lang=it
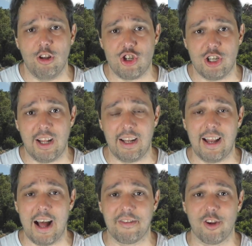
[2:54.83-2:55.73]
di
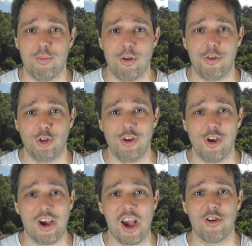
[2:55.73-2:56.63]
cittadinanza, come lo vedo
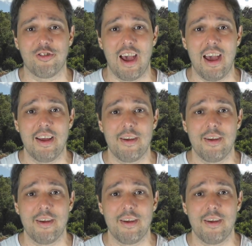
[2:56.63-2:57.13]
io, che cos'è?